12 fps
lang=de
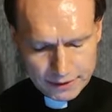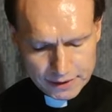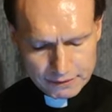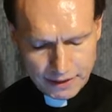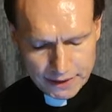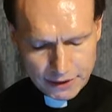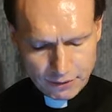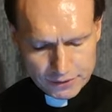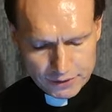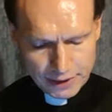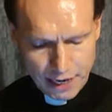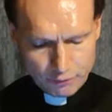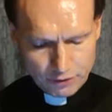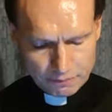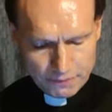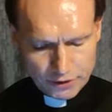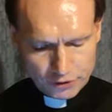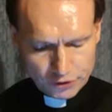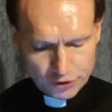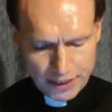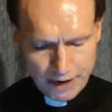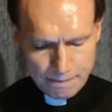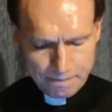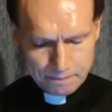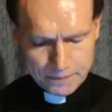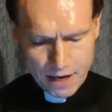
2300 Menschen sterben.